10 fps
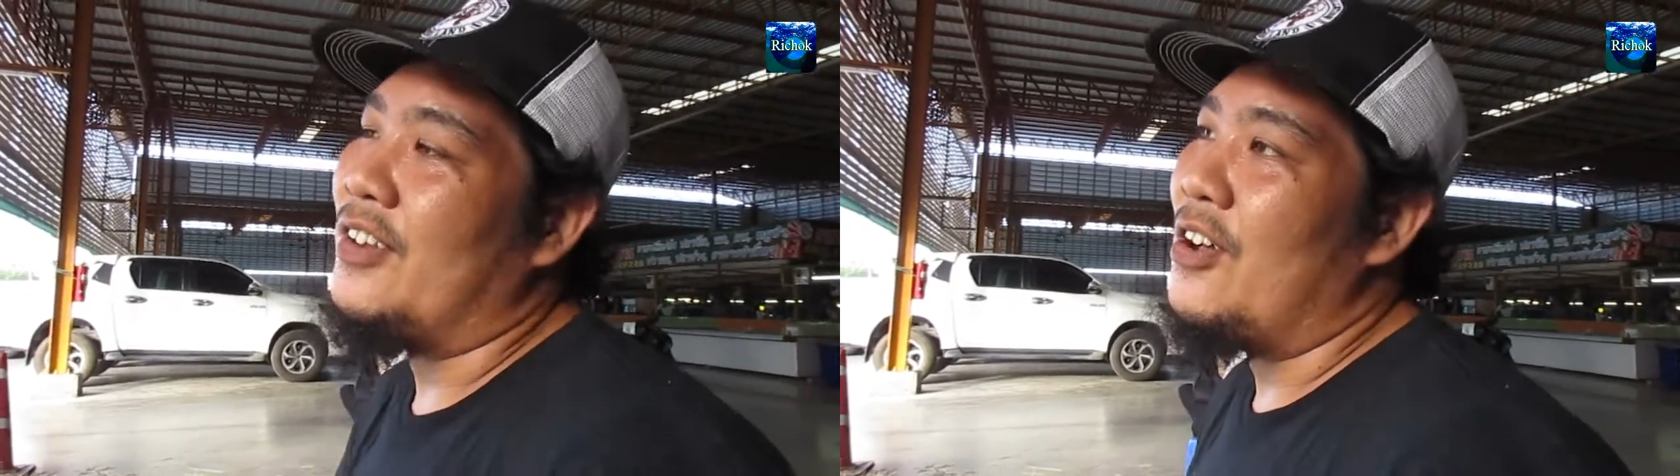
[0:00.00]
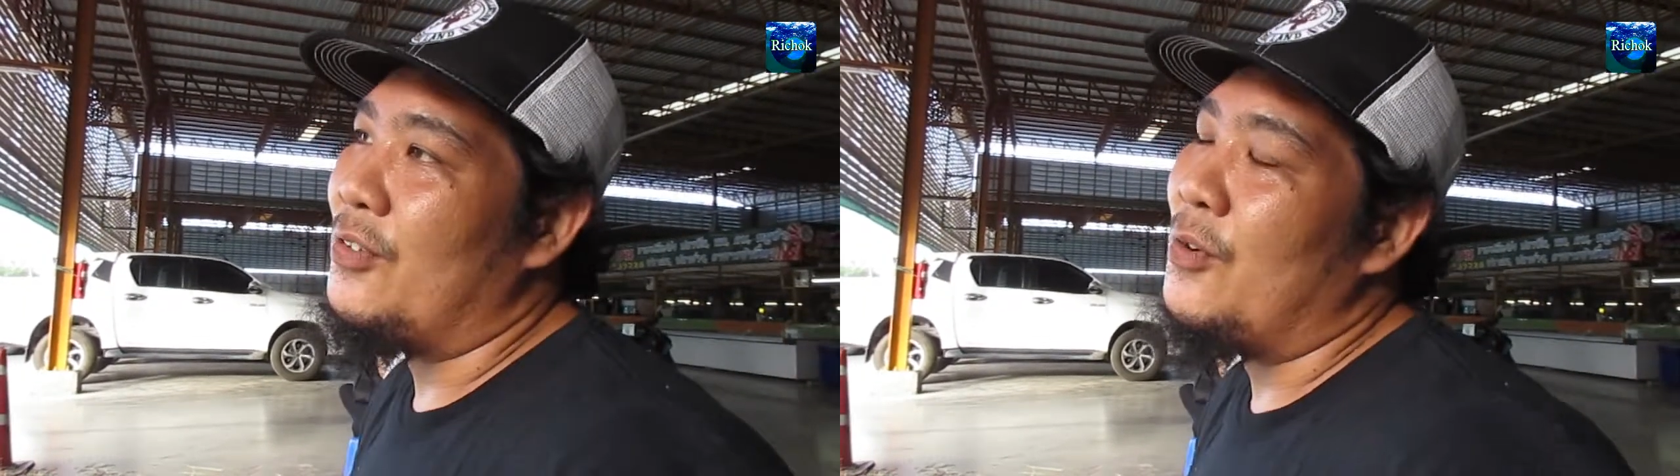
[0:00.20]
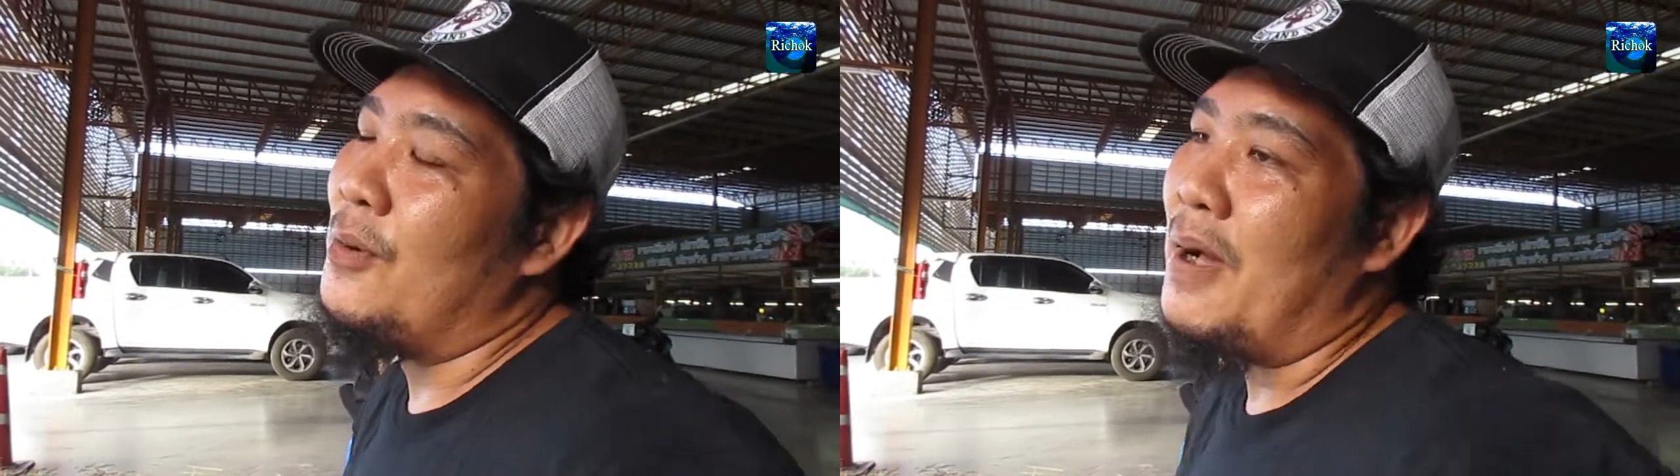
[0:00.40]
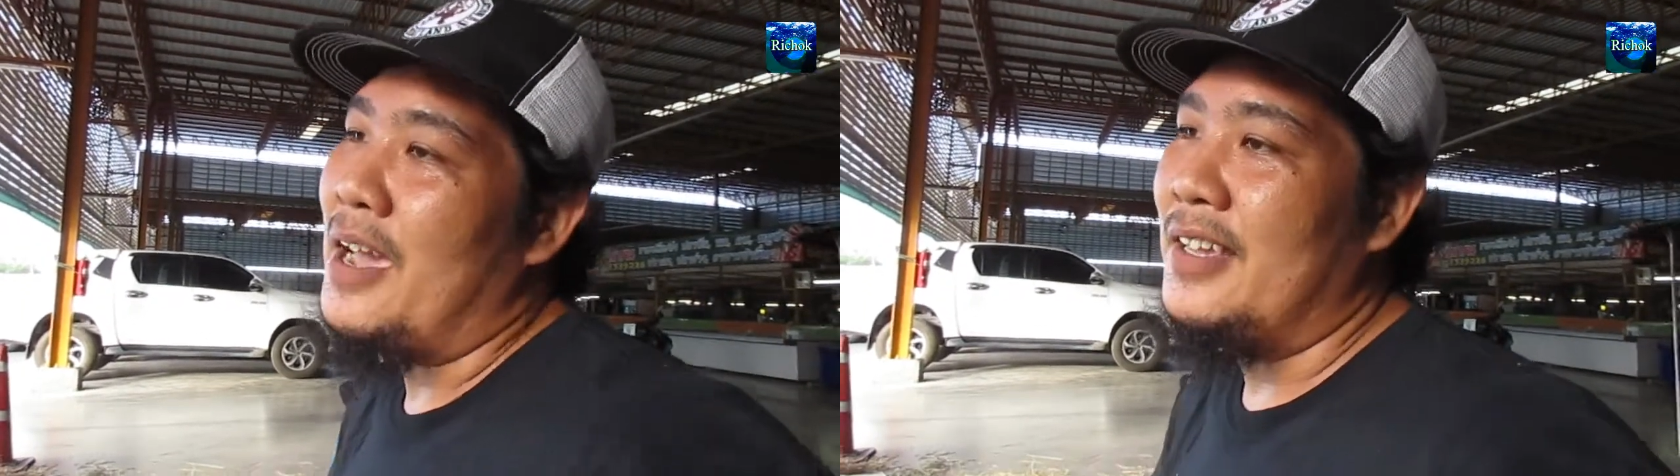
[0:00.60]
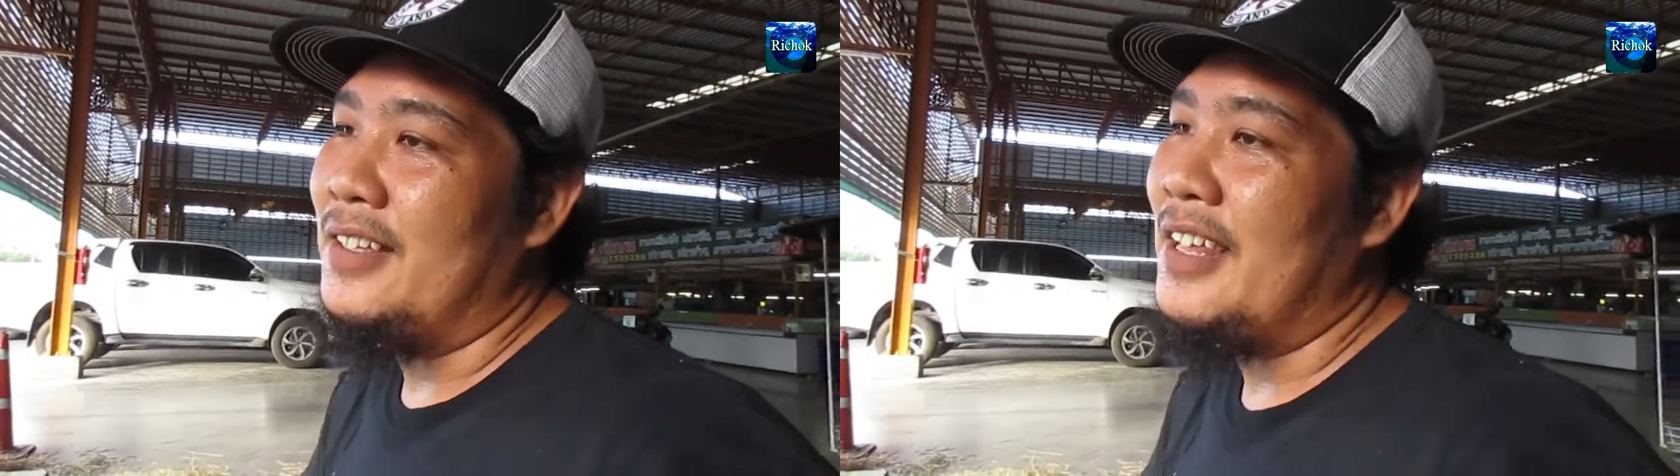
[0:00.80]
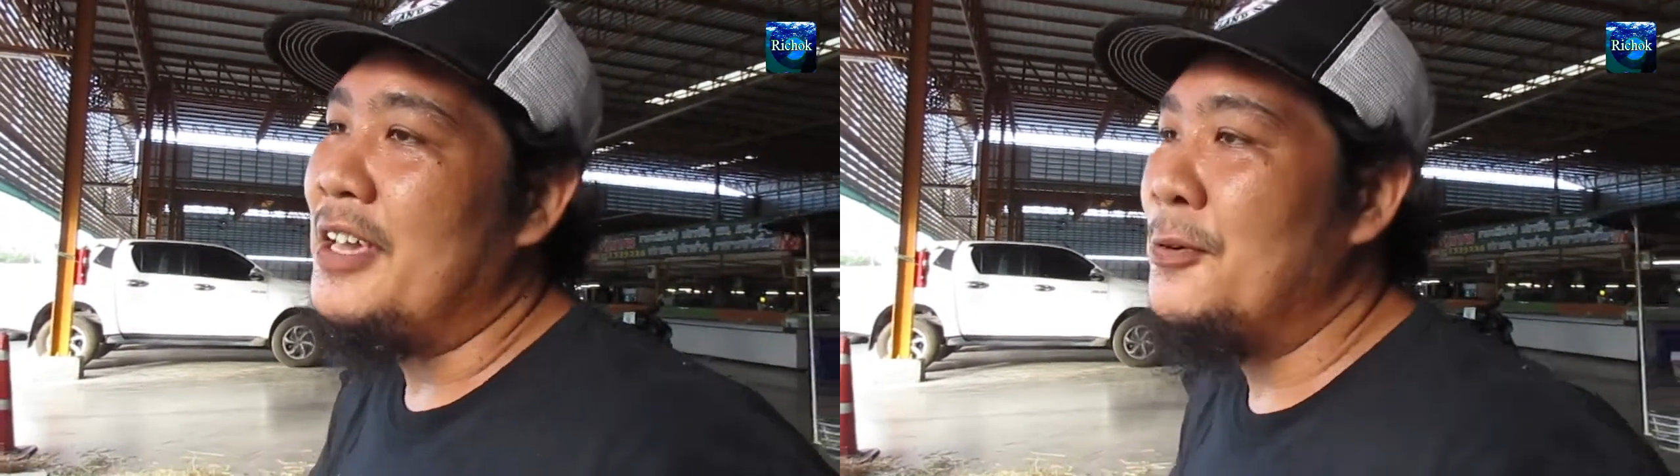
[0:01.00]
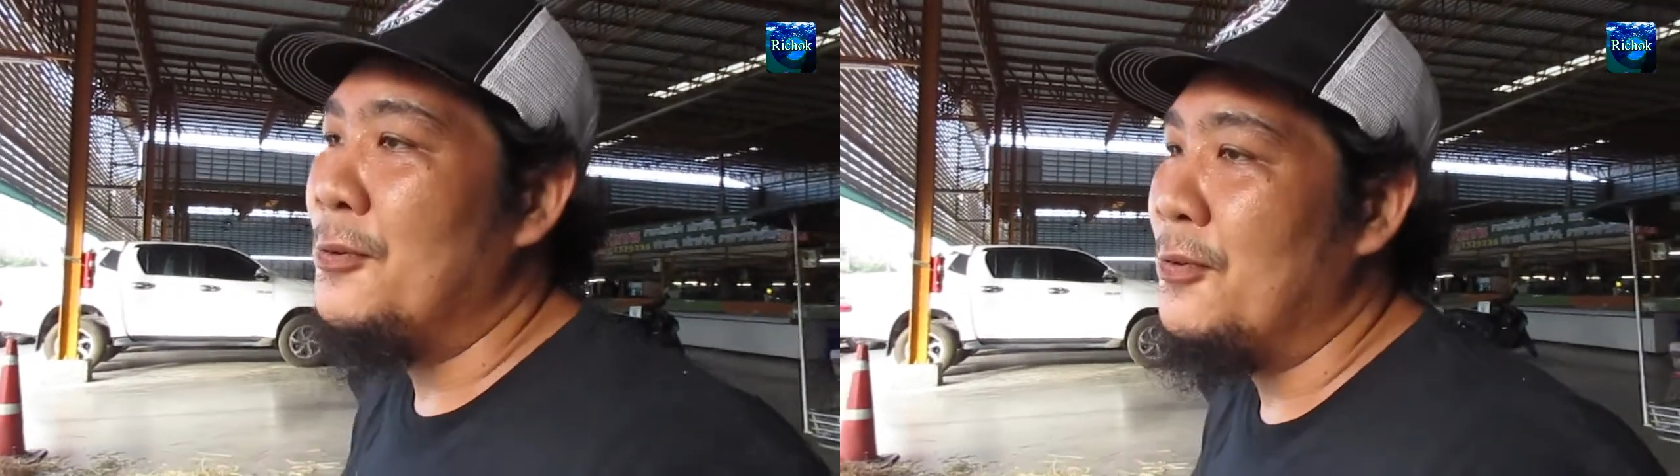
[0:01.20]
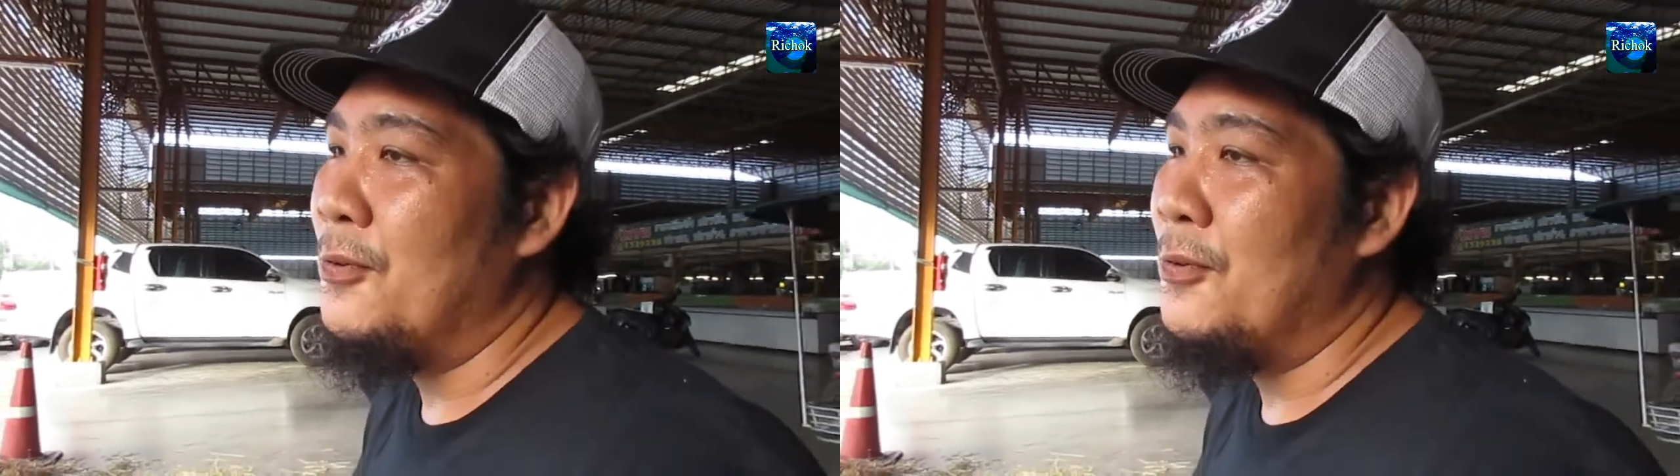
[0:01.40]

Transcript: ตรกรทั่วไปได้ดู